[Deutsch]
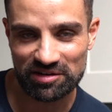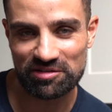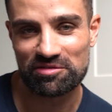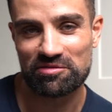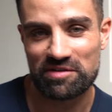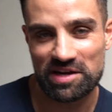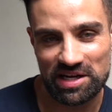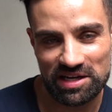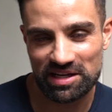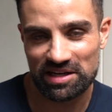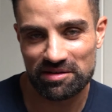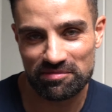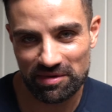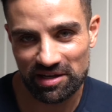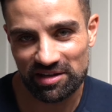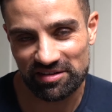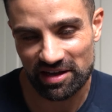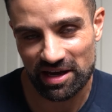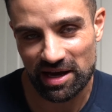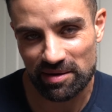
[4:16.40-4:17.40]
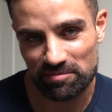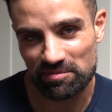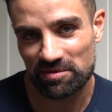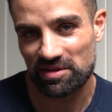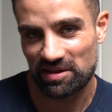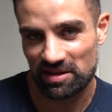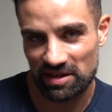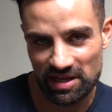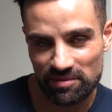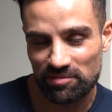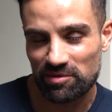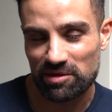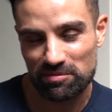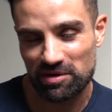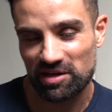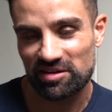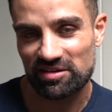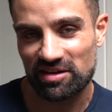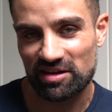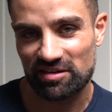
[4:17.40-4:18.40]
Also wenn ihr den Mixer habt, nehmt den
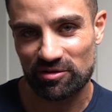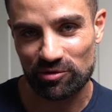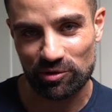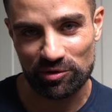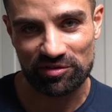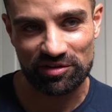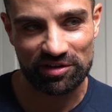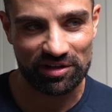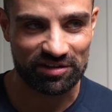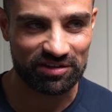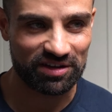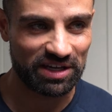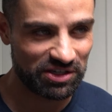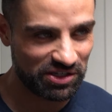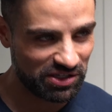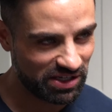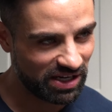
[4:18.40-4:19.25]
Mixer, es lohnt sich, es geht